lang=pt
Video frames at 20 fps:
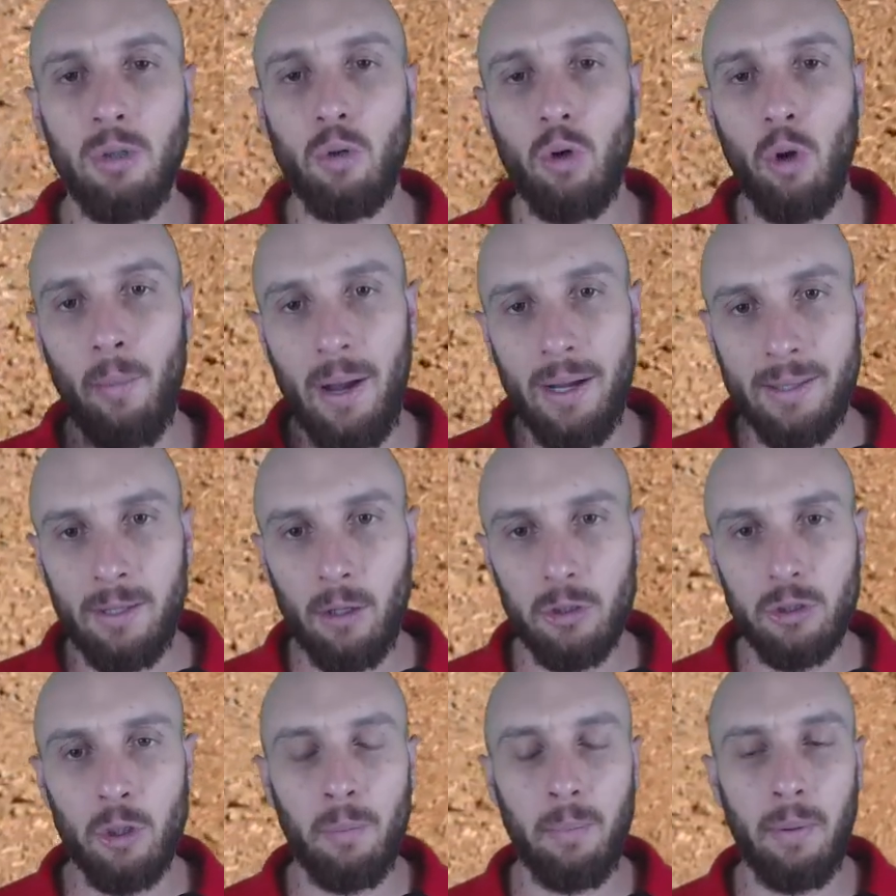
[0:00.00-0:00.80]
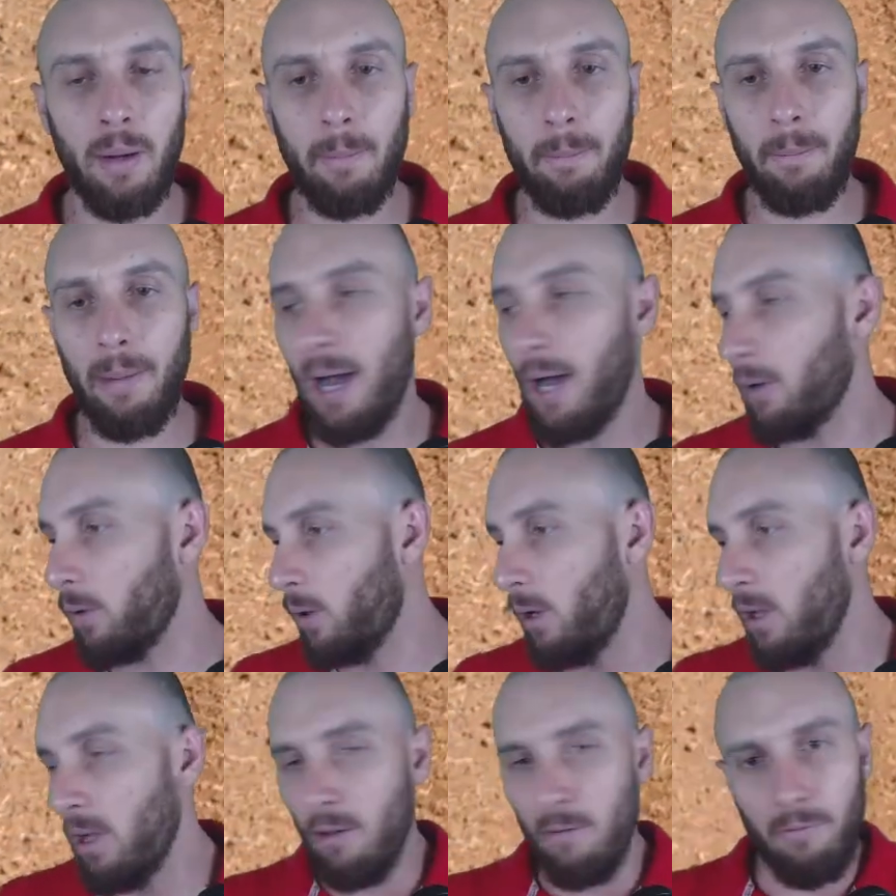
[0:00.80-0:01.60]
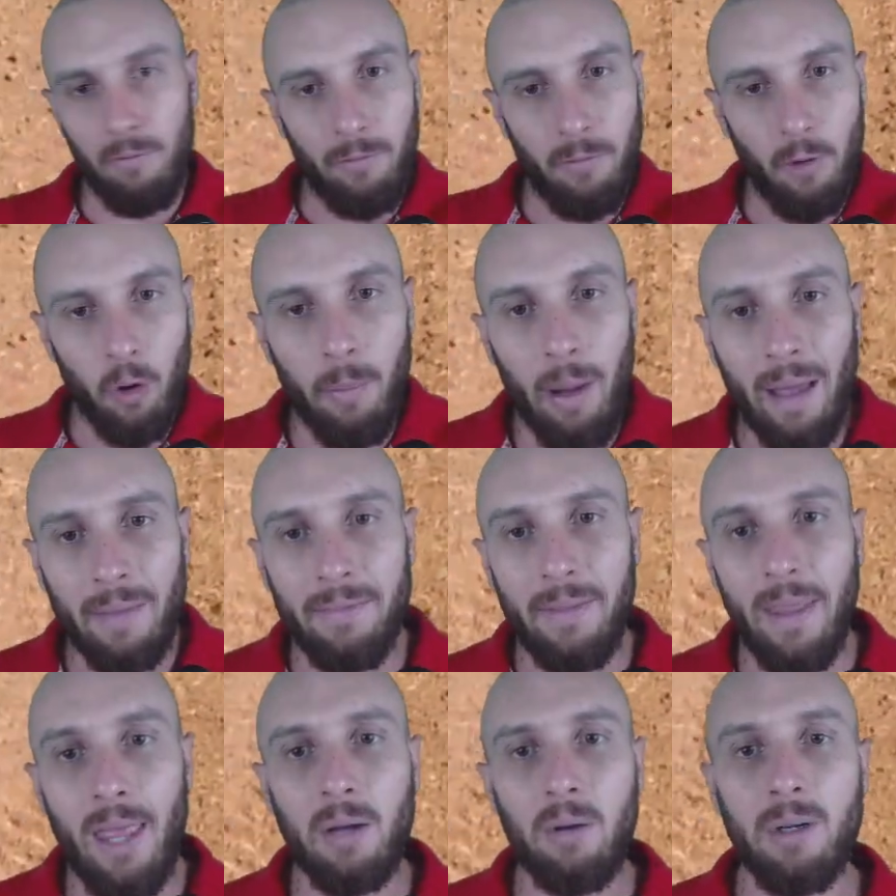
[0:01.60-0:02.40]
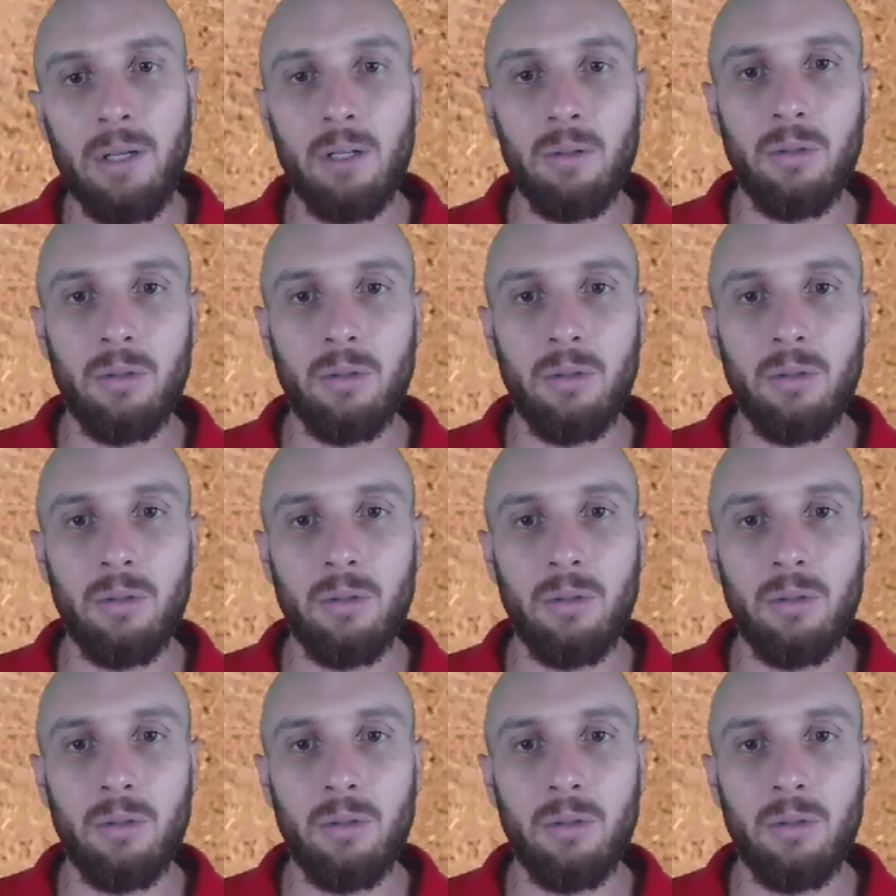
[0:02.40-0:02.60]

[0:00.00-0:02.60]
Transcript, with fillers: como é que está o seu preparo, ver o badeco aqui do